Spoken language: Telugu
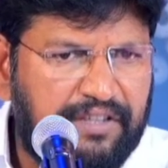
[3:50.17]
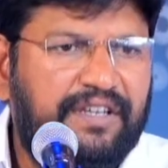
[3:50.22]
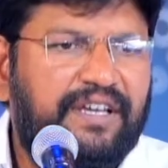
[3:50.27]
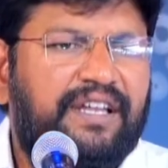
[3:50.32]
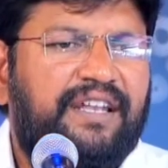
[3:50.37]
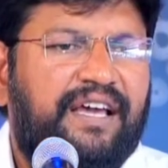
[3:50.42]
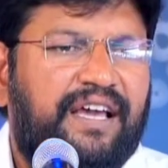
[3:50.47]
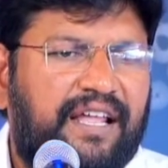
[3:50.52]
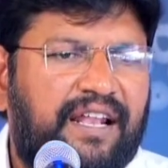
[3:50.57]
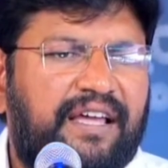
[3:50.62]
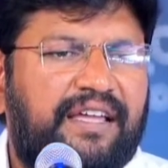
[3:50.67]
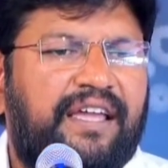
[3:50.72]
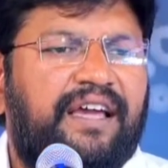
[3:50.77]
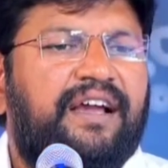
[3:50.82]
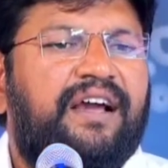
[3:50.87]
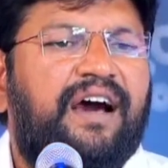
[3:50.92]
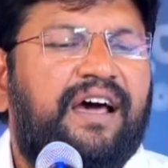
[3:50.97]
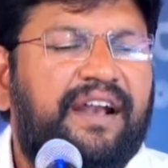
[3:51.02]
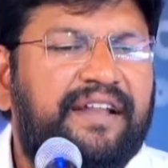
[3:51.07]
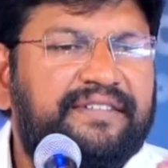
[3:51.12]
ఎందుకన్నా ఆయన
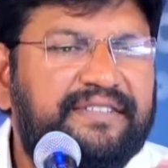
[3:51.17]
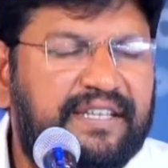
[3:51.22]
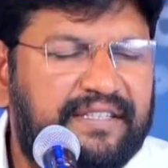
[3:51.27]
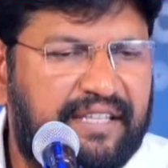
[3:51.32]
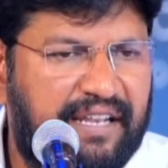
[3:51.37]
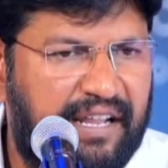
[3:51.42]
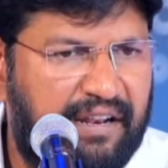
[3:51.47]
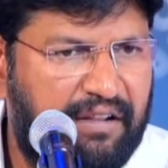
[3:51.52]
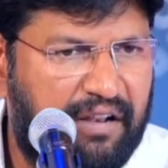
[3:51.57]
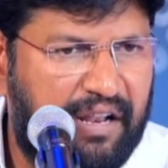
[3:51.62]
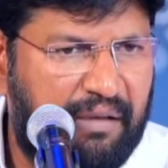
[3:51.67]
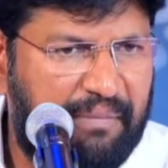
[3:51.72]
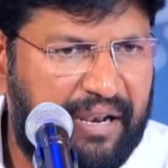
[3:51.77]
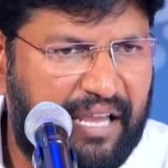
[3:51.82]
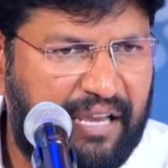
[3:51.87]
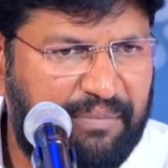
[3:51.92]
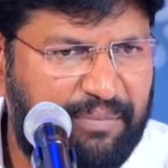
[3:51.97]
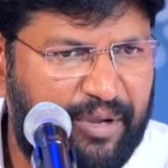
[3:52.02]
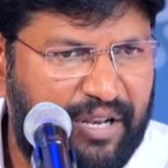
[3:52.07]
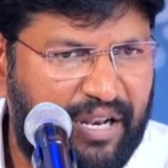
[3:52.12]
ఏ కారణం చేత నన్ను
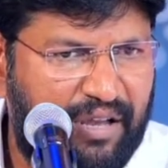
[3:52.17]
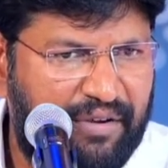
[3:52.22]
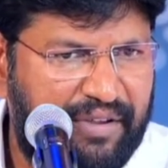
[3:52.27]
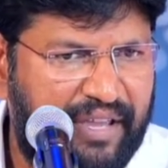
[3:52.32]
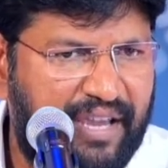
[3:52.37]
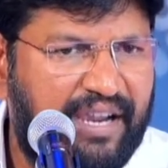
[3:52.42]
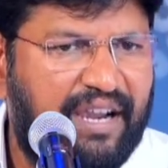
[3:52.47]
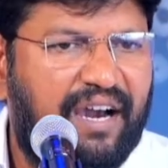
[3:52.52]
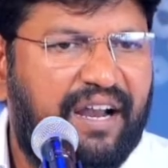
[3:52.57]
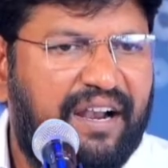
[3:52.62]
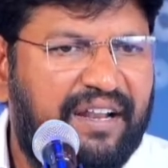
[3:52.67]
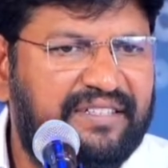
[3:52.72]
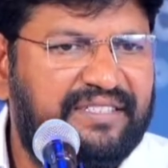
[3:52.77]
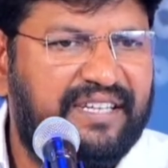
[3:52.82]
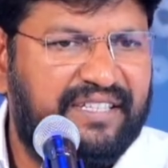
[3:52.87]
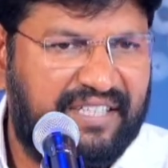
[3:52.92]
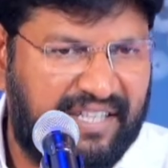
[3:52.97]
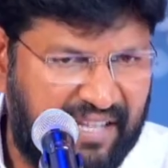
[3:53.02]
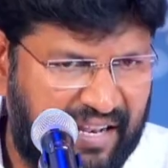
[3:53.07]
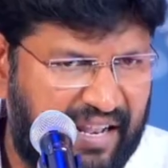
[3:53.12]
నమ్మలేకపోయినావు ఏ
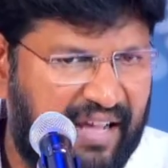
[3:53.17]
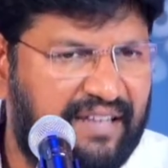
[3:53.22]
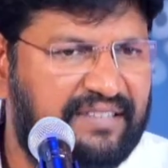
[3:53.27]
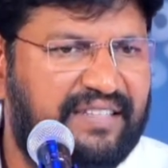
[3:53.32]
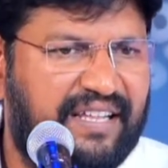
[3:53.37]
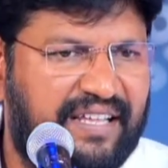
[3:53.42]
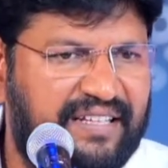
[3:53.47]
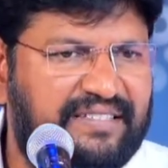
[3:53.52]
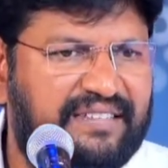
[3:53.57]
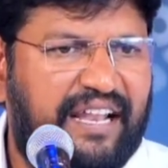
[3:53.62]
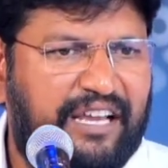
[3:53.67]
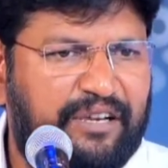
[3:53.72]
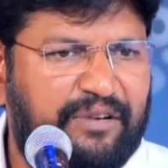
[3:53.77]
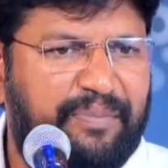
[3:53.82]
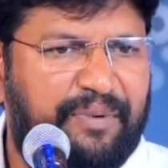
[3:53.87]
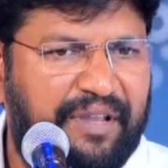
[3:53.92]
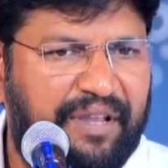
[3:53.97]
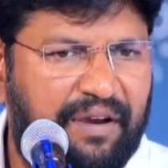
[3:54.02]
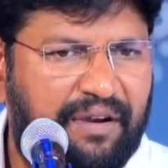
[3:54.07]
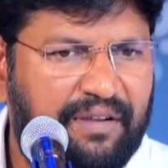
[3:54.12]
కారణం చేత నన్ను
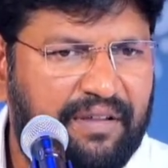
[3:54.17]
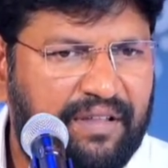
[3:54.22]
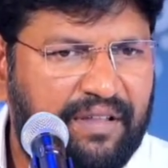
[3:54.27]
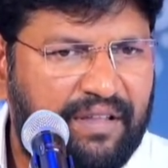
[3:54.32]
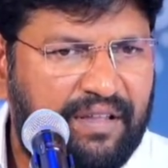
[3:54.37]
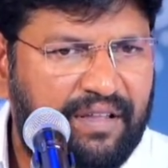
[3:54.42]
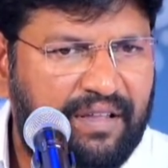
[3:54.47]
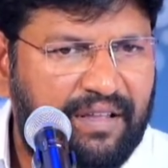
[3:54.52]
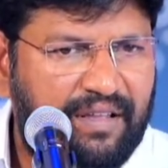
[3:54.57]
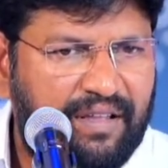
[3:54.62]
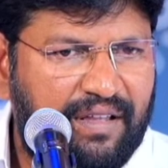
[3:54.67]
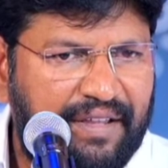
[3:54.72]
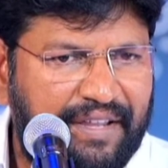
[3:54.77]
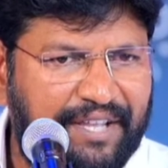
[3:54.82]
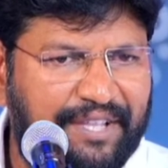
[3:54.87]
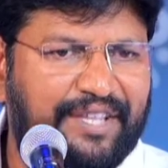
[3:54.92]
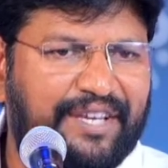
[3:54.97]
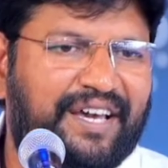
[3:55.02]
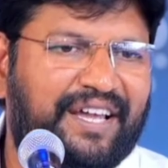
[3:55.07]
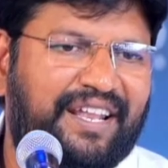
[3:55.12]
ఆశ్రయించలేకపోయావు
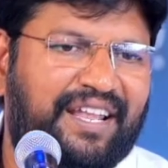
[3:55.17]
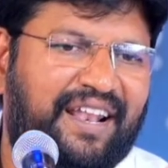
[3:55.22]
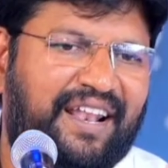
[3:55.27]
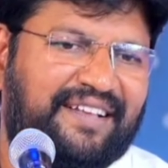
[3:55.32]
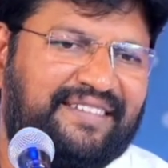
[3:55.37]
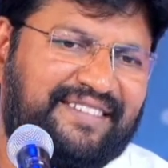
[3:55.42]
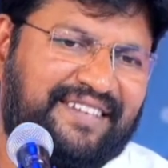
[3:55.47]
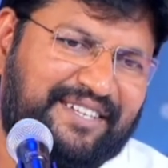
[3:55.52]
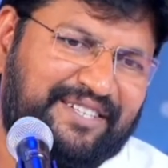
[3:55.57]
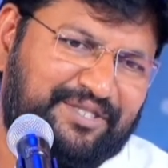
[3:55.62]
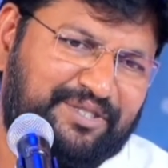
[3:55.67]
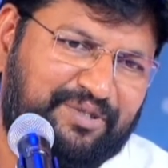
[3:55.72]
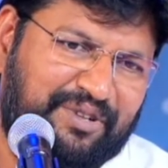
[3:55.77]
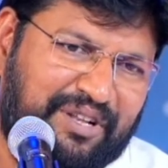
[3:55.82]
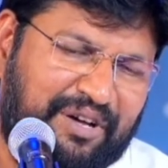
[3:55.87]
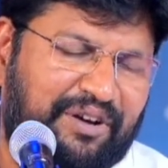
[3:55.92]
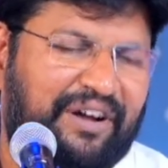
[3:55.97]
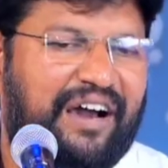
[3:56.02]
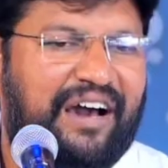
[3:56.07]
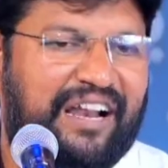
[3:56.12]
ఎందుకని నన్ను
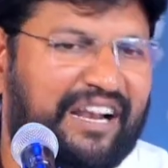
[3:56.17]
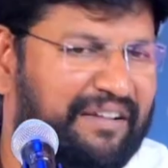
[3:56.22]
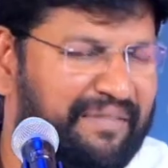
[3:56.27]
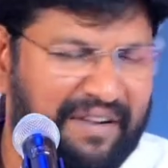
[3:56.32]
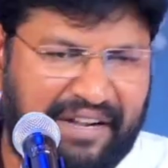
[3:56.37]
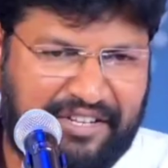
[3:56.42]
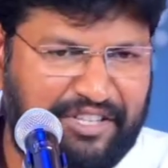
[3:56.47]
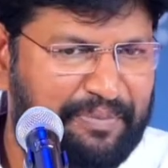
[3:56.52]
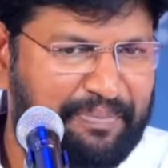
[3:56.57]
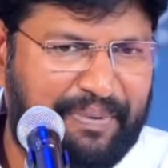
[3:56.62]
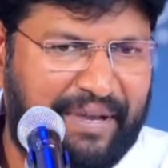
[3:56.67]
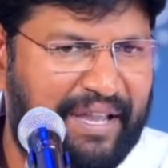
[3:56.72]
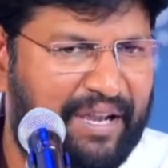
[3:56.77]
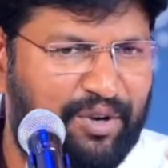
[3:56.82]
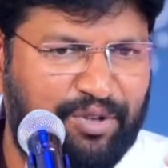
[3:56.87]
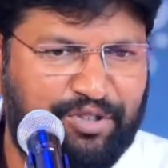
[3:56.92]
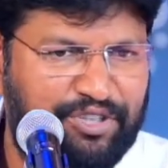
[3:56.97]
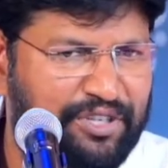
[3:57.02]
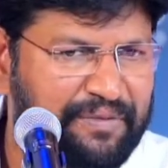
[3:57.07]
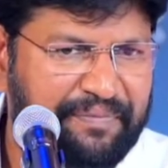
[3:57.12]
అసహించుకున్నావు కారణం ఏంటి
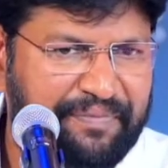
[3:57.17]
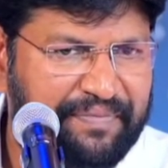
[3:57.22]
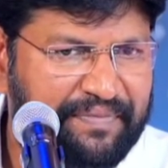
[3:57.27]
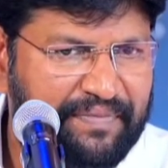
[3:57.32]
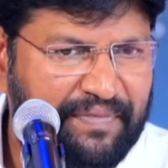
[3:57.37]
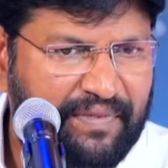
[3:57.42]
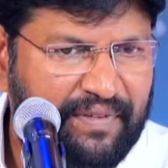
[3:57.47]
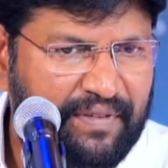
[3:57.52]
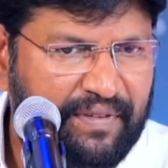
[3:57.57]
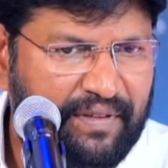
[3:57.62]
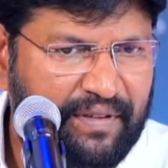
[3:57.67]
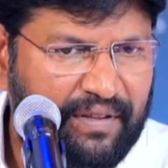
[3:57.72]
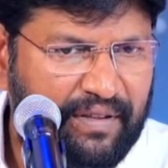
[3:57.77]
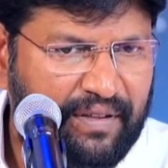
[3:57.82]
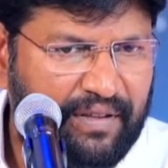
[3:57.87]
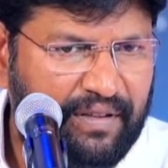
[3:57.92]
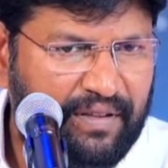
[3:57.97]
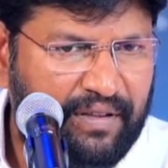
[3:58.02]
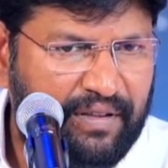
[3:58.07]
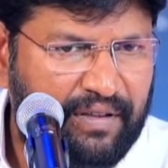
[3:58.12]
చెప్పాయా కొంచెం
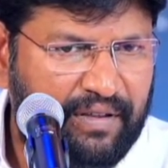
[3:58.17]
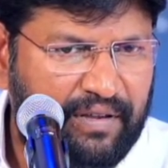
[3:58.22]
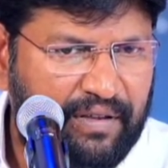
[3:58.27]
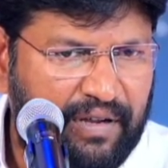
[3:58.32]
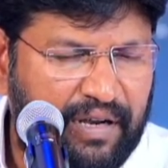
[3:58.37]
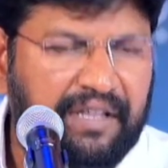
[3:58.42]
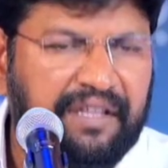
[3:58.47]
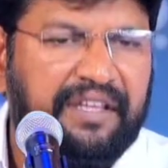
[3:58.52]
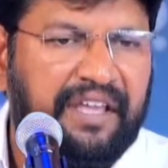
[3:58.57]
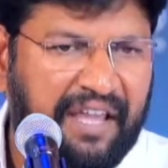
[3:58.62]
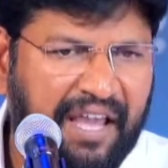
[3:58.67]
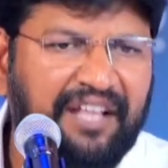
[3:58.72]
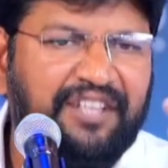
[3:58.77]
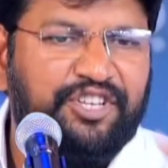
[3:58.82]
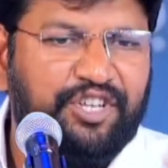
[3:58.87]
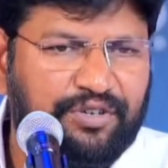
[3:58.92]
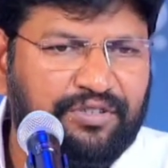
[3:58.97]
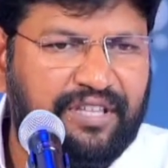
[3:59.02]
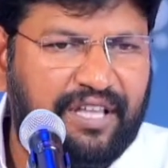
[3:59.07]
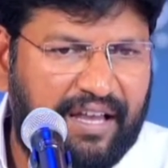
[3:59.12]
అంటే
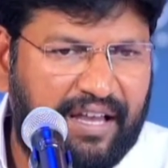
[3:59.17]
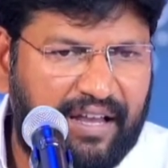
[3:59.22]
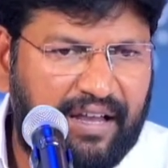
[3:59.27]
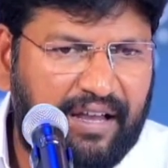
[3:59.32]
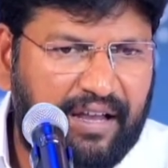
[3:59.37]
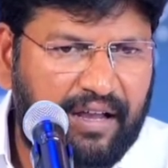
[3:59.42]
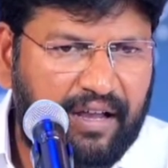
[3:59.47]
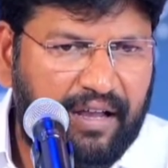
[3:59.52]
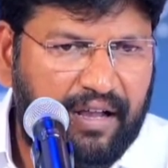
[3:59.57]
ఏం చెబుతా